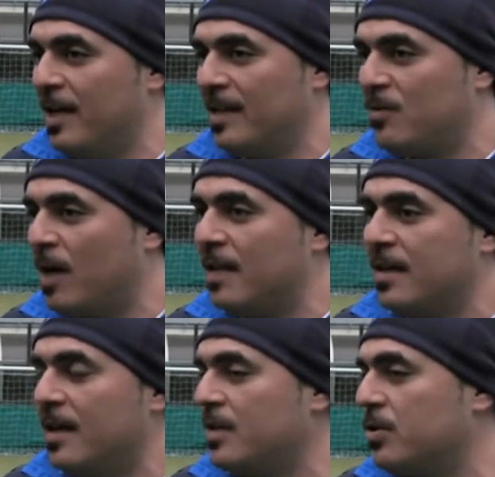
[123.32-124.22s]
nella
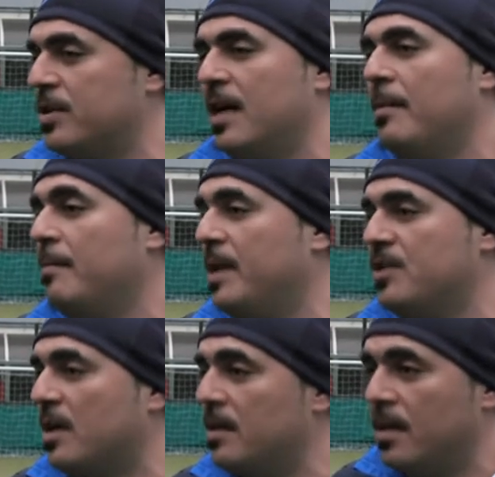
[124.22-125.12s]
squadra, nella società, per me
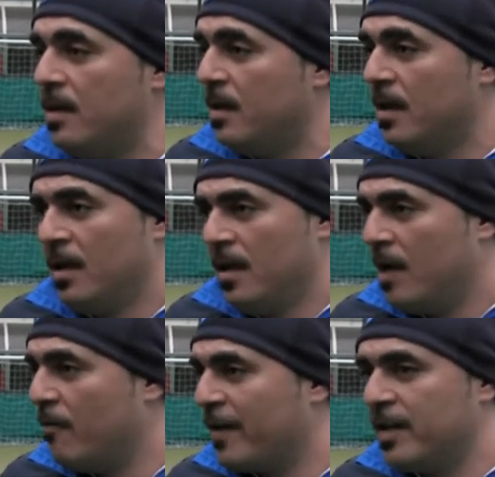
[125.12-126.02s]
Gianni
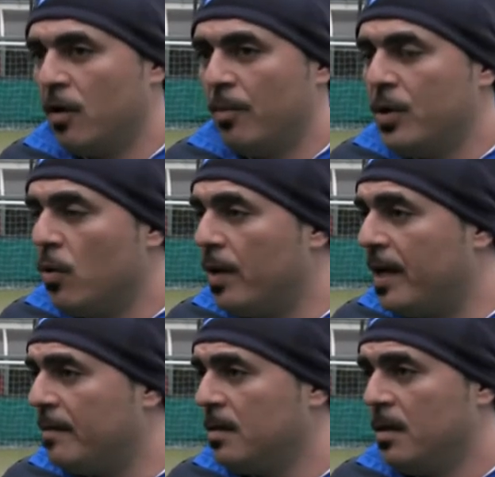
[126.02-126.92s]
è un fratello
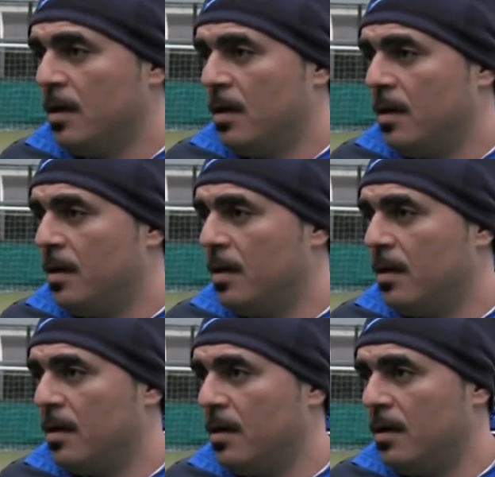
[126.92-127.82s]
minore,
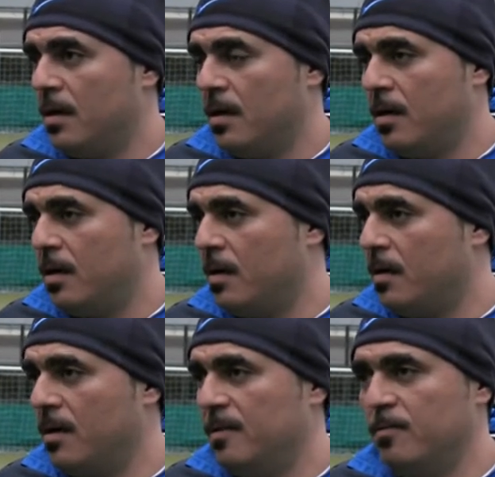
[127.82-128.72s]

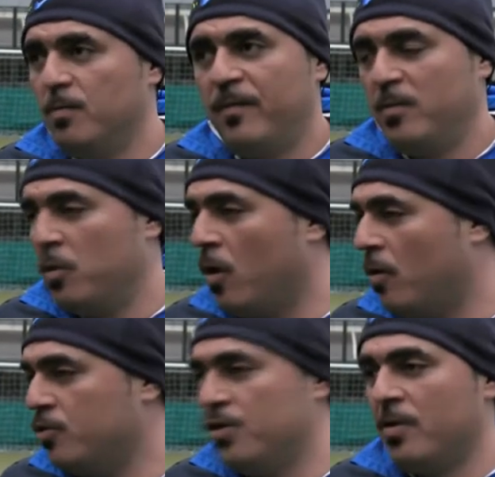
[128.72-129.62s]
eh,
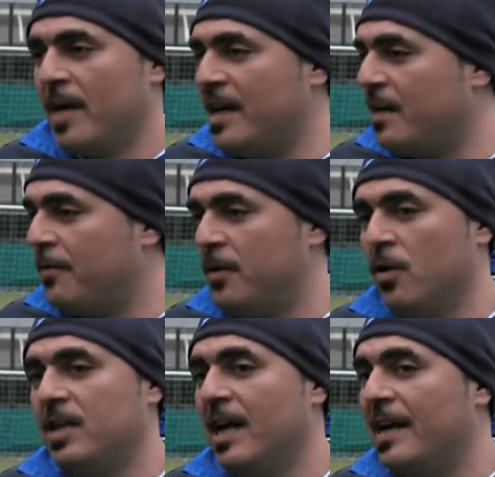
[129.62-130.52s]
oggi o domani che
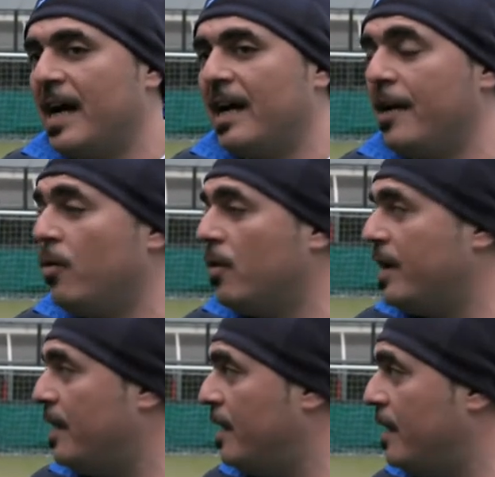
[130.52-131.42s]
finirò di allenare o
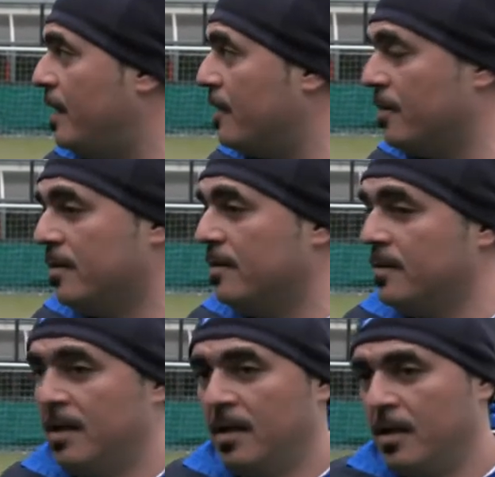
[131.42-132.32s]
che
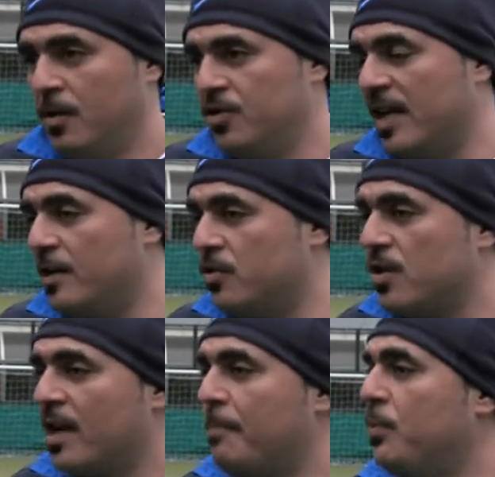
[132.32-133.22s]
eh, Gianni non
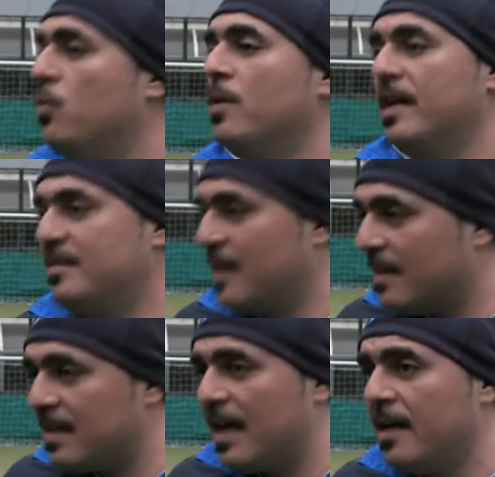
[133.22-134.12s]
giocherà più
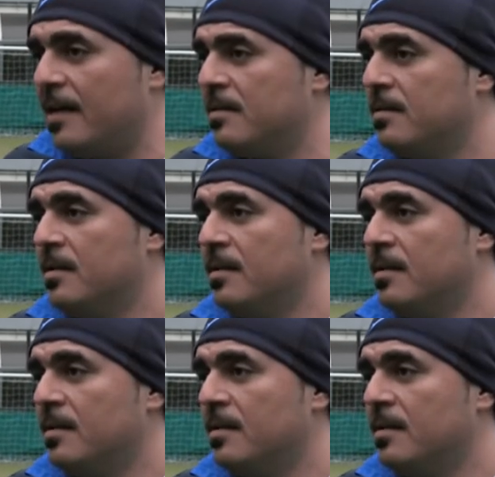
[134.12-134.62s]
resterà tale,